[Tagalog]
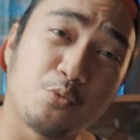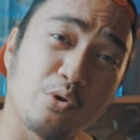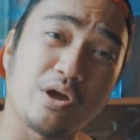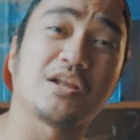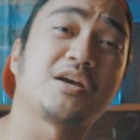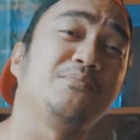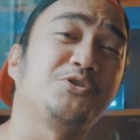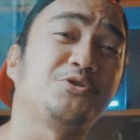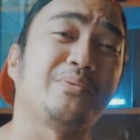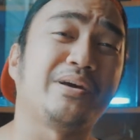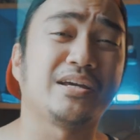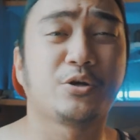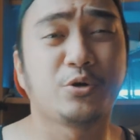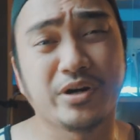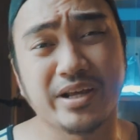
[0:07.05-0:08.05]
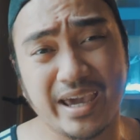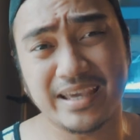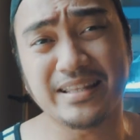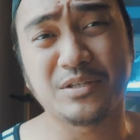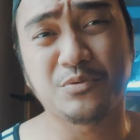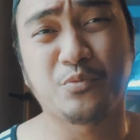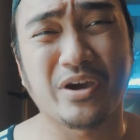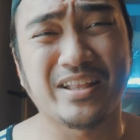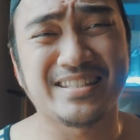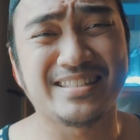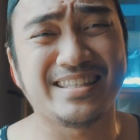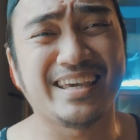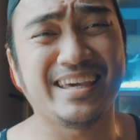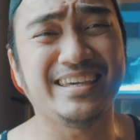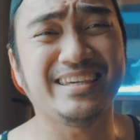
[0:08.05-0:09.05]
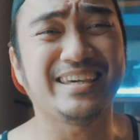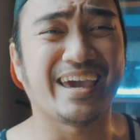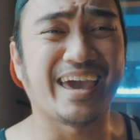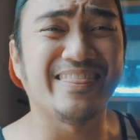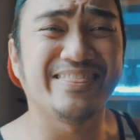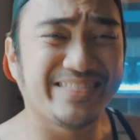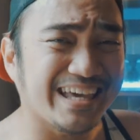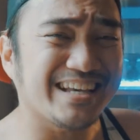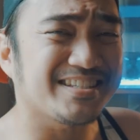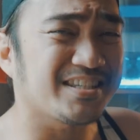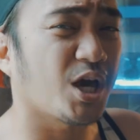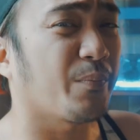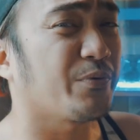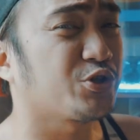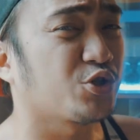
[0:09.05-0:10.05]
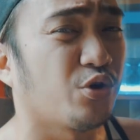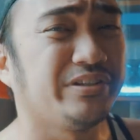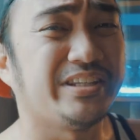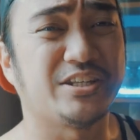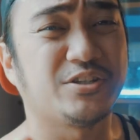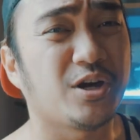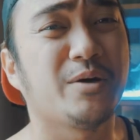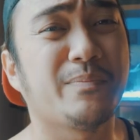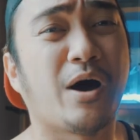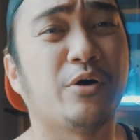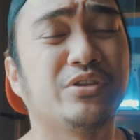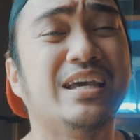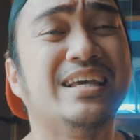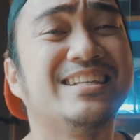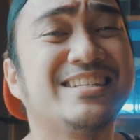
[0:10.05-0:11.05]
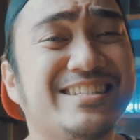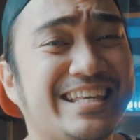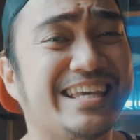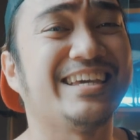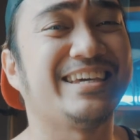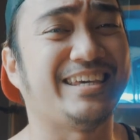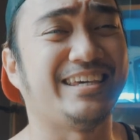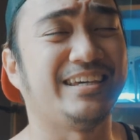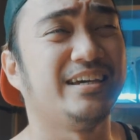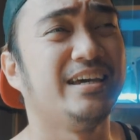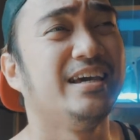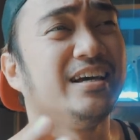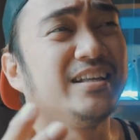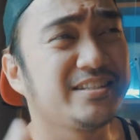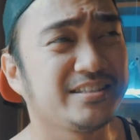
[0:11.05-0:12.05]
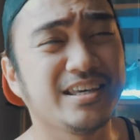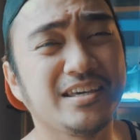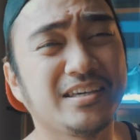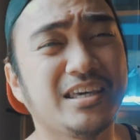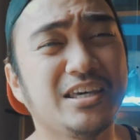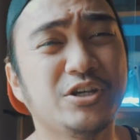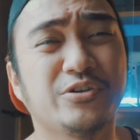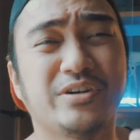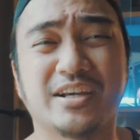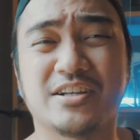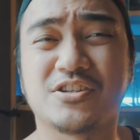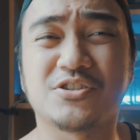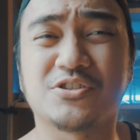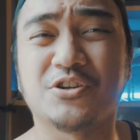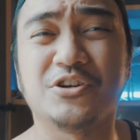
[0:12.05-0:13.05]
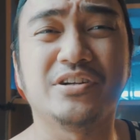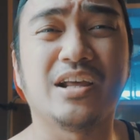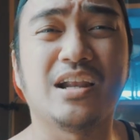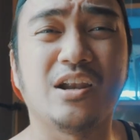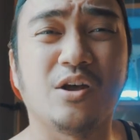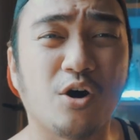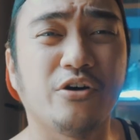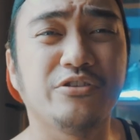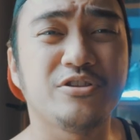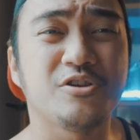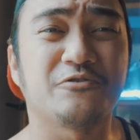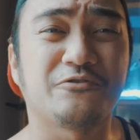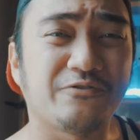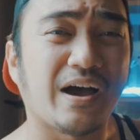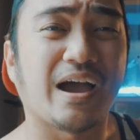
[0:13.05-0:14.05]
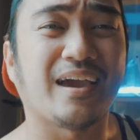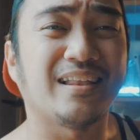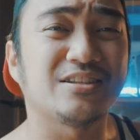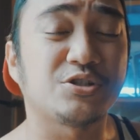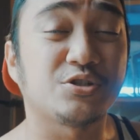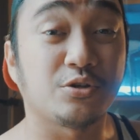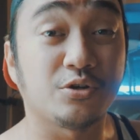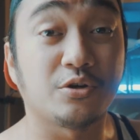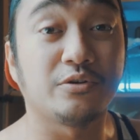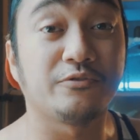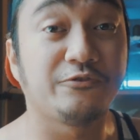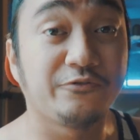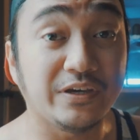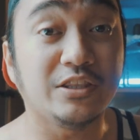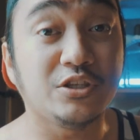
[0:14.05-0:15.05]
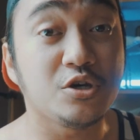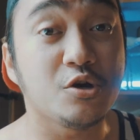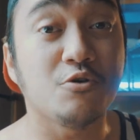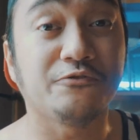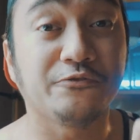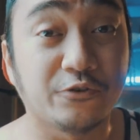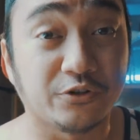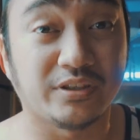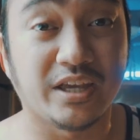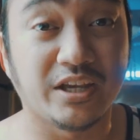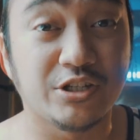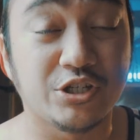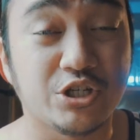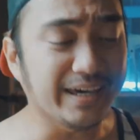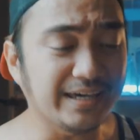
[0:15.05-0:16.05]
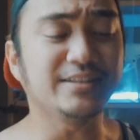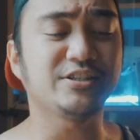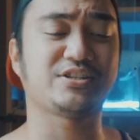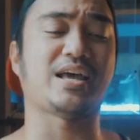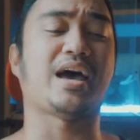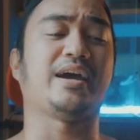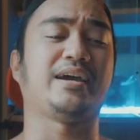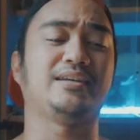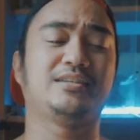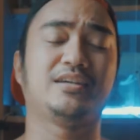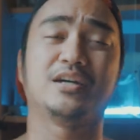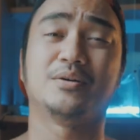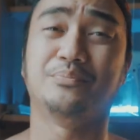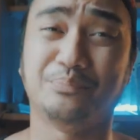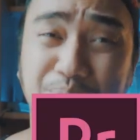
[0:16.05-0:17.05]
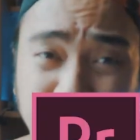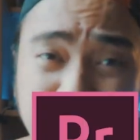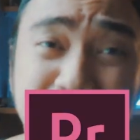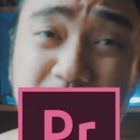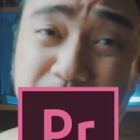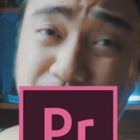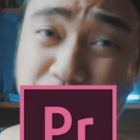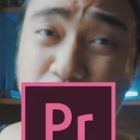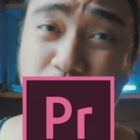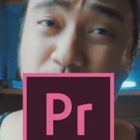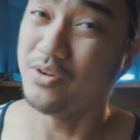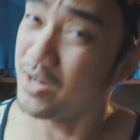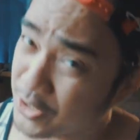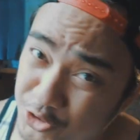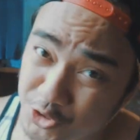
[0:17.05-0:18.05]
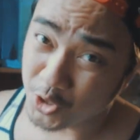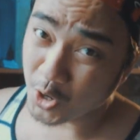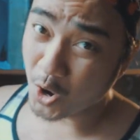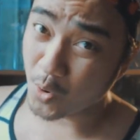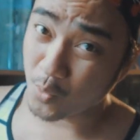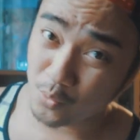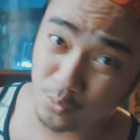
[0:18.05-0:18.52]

Welcome to my Creative Wednesday and this episode is all about syncing. Syncing your external audio files to your video footage inside Premiere Pro. Let's go!